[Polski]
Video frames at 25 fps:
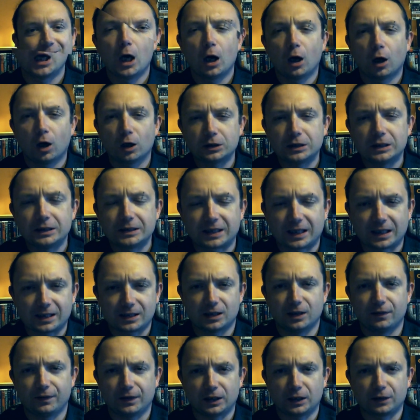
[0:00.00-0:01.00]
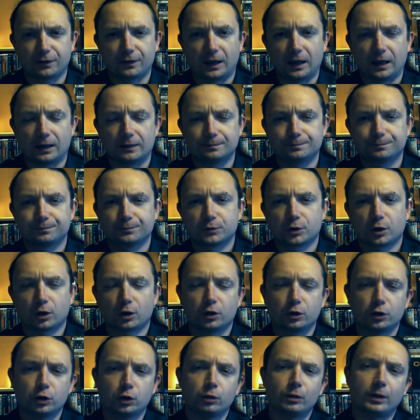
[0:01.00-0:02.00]
Hotel Transylwania 2 to
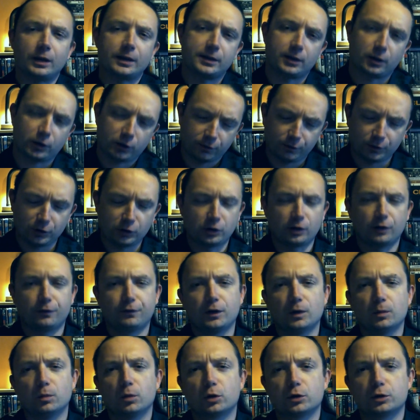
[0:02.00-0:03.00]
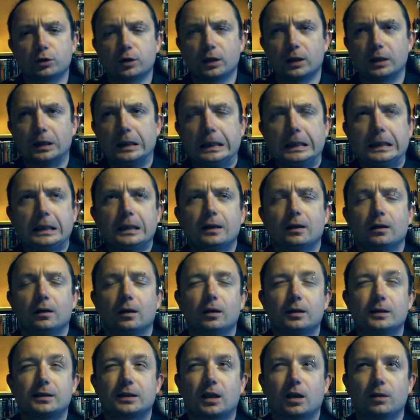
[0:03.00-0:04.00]
kontynuacja oczywiście filmu, który
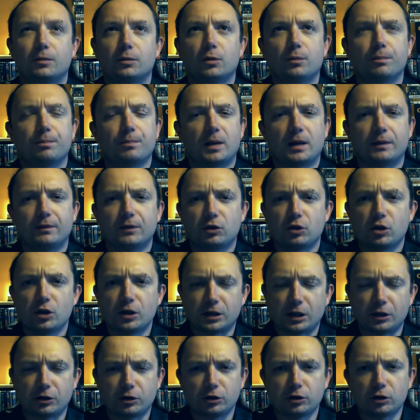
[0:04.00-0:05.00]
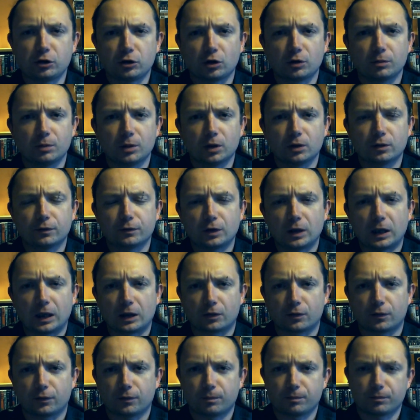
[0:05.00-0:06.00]
o, zarobił prawie 360 milionów
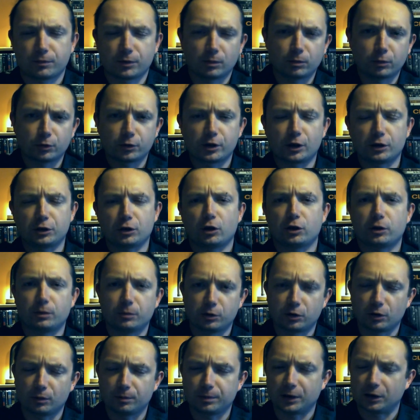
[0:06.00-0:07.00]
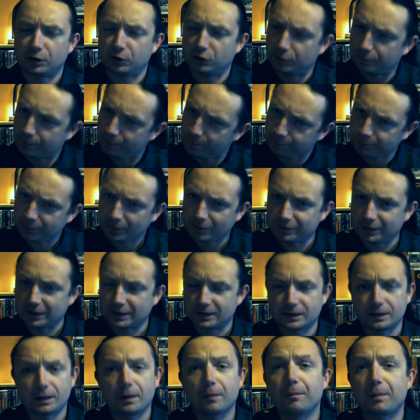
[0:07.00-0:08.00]
dolarów przy budżecie 85,
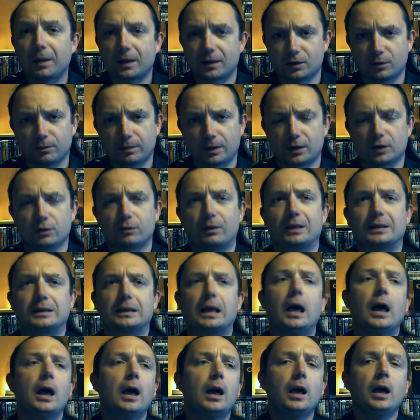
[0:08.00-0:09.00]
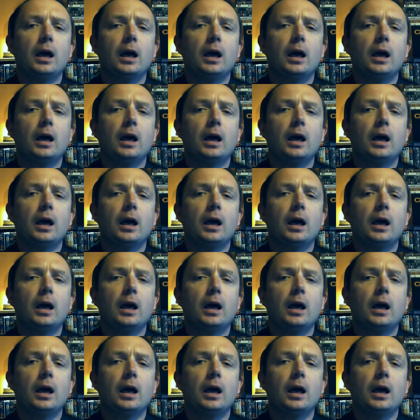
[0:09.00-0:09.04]
więc bardzo, bardzo ładnie.